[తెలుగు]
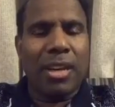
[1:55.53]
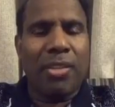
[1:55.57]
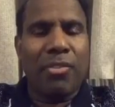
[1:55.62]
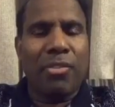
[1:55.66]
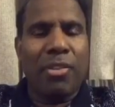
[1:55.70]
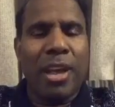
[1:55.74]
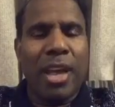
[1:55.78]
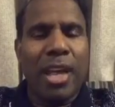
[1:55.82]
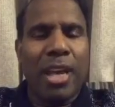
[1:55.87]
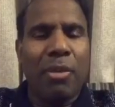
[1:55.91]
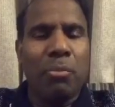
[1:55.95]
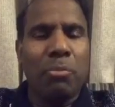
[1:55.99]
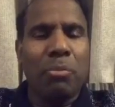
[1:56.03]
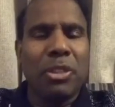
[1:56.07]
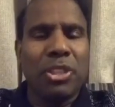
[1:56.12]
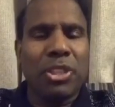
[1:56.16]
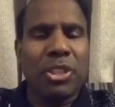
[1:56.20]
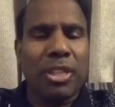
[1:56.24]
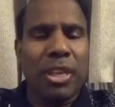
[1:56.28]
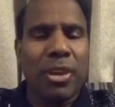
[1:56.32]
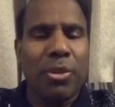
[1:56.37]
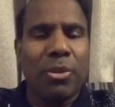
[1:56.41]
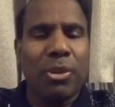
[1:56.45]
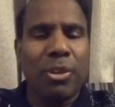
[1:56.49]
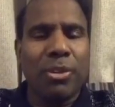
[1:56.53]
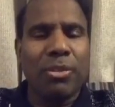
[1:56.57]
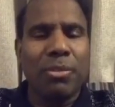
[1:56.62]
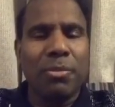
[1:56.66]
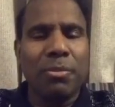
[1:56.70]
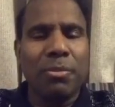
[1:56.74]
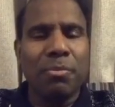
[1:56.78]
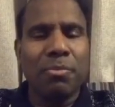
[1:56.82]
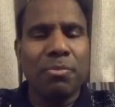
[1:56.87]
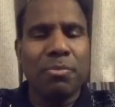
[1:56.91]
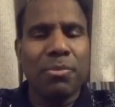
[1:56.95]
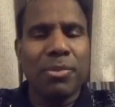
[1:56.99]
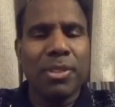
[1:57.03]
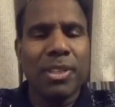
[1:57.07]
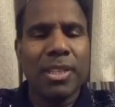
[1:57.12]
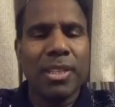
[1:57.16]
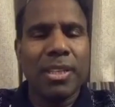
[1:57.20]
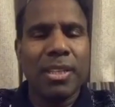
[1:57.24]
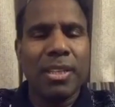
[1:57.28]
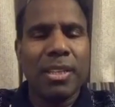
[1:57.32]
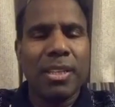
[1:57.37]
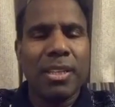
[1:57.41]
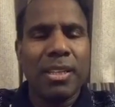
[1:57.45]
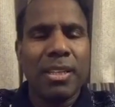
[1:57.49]
లక్ష వేలు మిస్ అవ్వడం
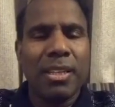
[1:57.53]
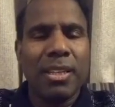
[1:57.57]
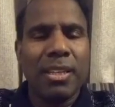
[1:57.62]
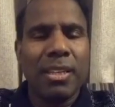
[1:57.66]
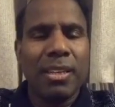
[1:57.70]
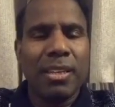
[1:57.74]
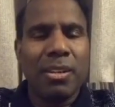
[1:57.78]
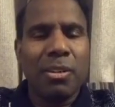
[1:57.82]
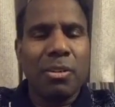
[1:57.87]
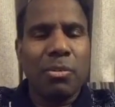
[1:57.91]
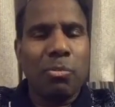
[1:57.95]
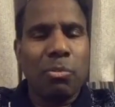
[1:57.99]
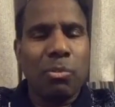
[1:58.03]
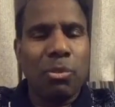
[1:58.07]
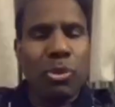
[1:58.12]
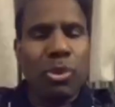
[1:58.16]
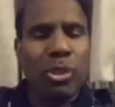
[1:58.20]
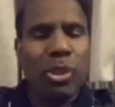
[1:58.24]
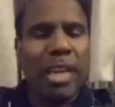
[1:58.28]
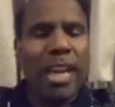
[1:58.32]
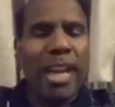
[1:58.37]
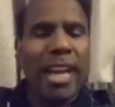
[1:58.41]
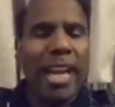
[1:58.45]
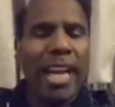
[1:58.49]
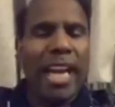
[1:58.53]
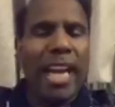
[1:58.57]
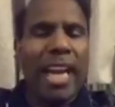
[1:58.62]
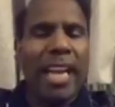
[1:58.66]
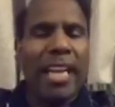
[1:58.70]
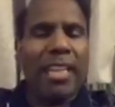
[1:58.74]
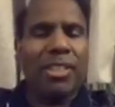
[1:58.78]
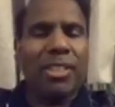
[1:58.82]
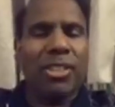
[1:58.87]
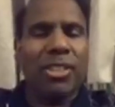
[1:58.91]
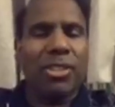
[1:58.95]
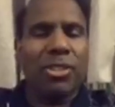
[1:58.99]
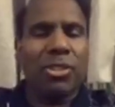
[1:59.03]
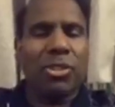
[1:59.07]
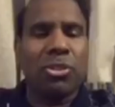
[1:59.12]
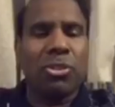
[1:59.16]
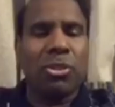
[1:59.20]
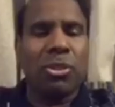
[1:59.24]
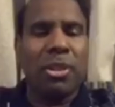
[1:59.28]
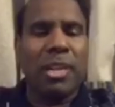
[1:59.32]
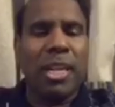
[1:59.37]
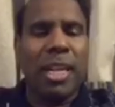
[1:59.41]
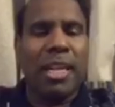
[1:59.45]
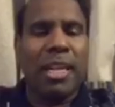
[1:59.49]
ముందే
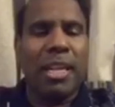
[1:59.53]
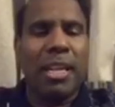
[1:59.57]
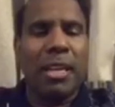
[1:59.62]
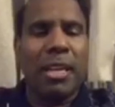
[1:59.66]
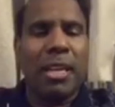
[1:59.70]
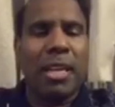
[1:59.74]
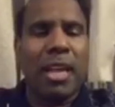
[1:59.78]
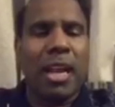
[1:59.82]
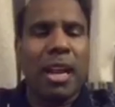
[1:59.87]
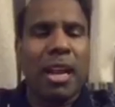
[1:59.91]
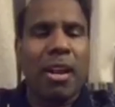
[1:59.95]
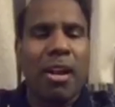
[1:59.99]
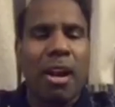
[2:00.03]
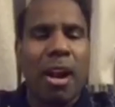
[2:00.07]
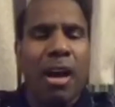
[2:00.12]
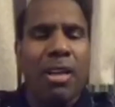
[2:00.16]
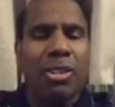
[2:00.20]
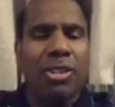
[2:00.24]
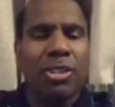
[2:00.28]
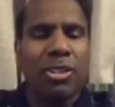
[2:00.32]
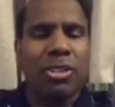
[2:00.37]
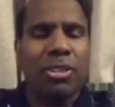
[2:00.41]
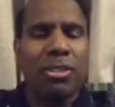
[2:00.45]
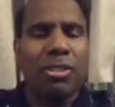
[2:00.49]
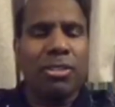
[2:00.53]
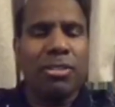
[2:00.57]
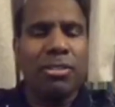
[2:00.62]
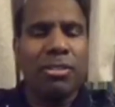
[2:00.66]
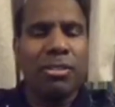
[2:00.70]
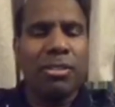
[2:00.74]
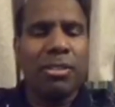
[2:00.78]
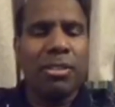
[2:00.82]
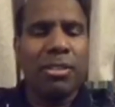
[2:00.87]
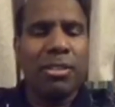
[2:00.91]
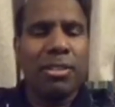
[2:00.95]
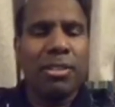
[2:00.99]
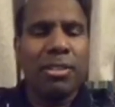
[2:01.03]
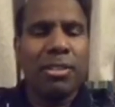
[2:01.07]
ఎలక్షన్స్ ఎనీ కాస్ట్